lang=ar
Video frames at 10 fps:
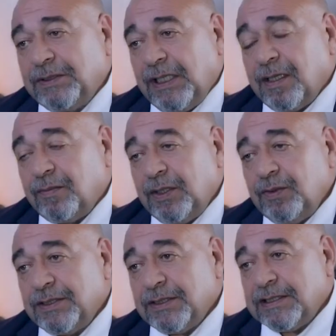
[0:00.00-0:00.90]
بيتعلق
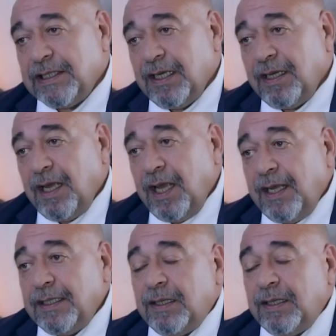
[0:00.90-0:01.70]
بالهويه الجنسيه أيوة.